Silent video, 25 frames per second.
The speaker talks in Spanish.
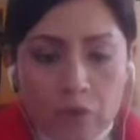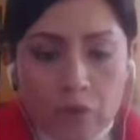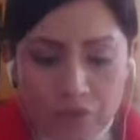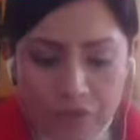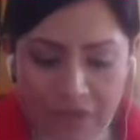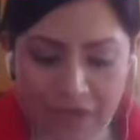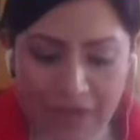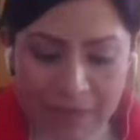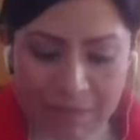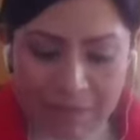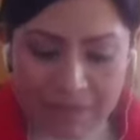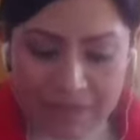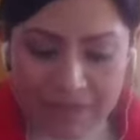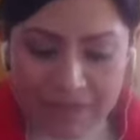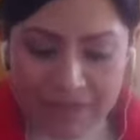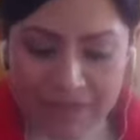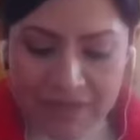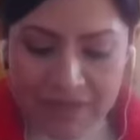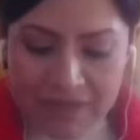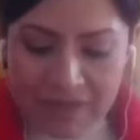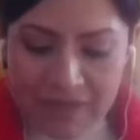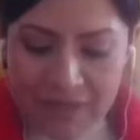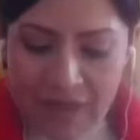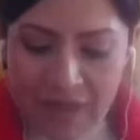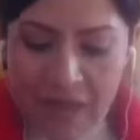Consejera
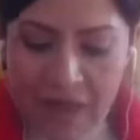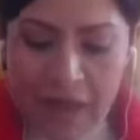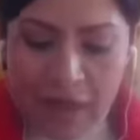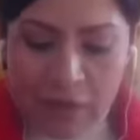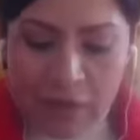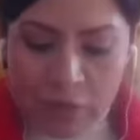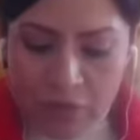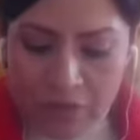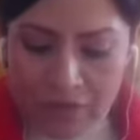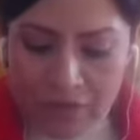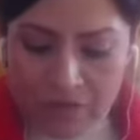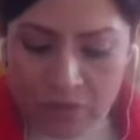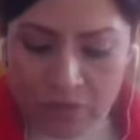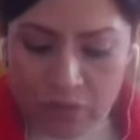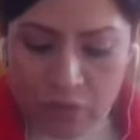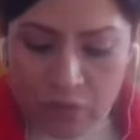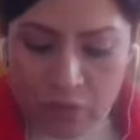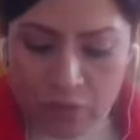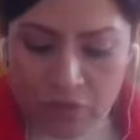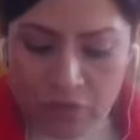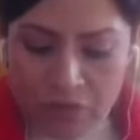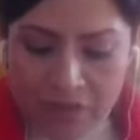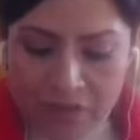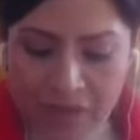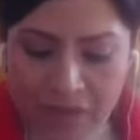Presidenta, hago
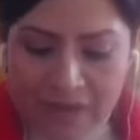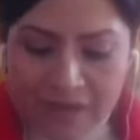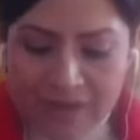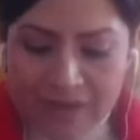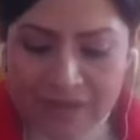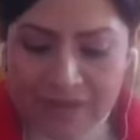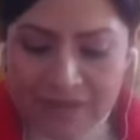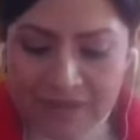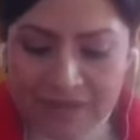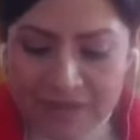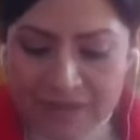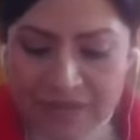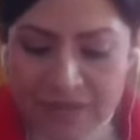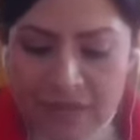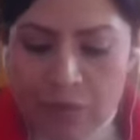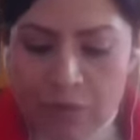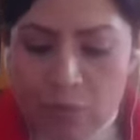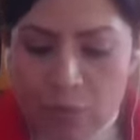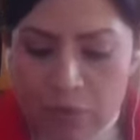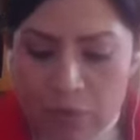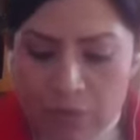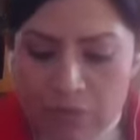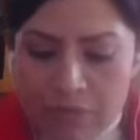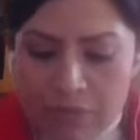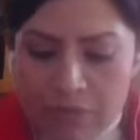constar que existe
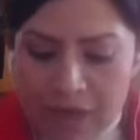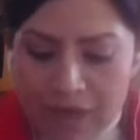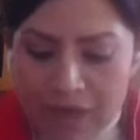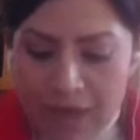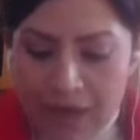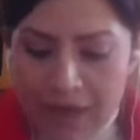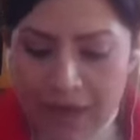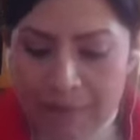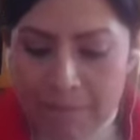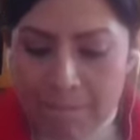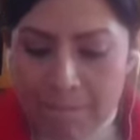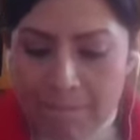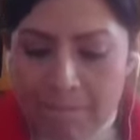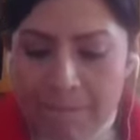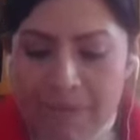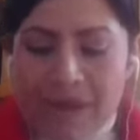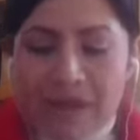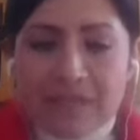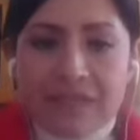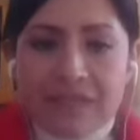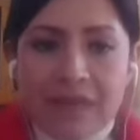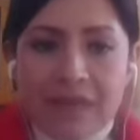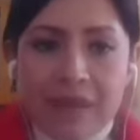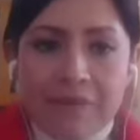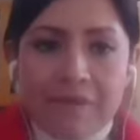quórum legal
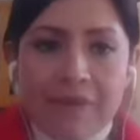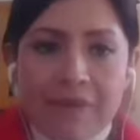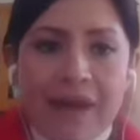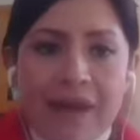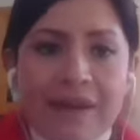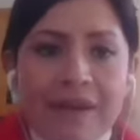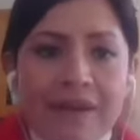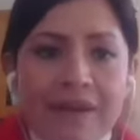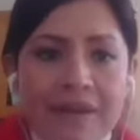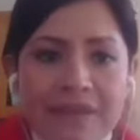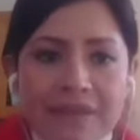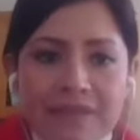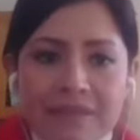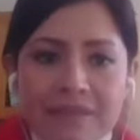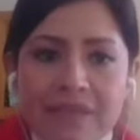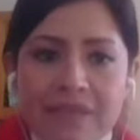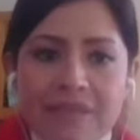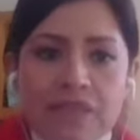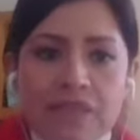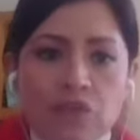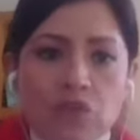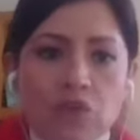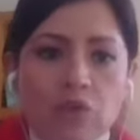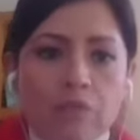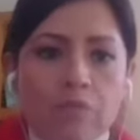para celebrar esta
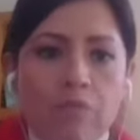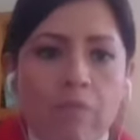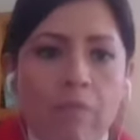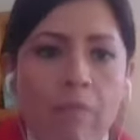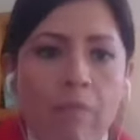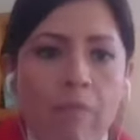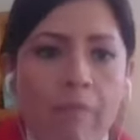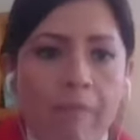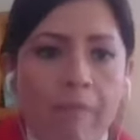sesión.